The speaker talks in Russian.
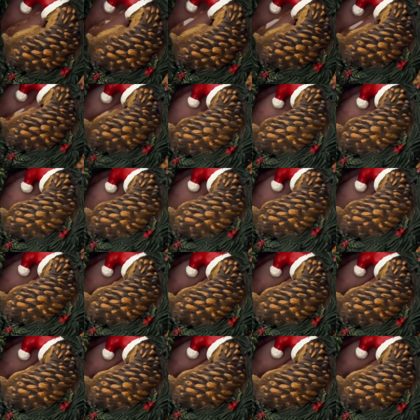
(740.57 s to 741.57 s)
а именно тут
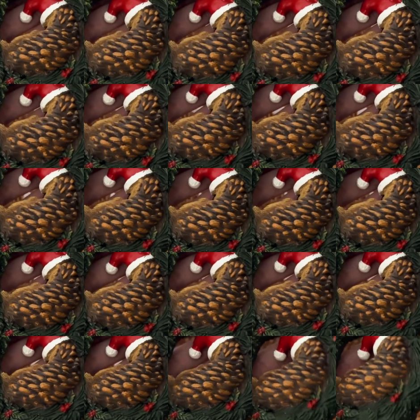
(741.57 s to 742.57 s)
э, ежиковая
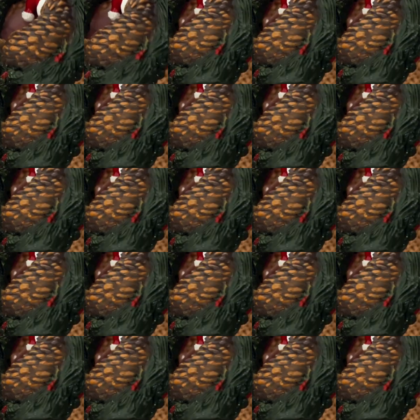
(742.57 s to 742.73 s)
жопка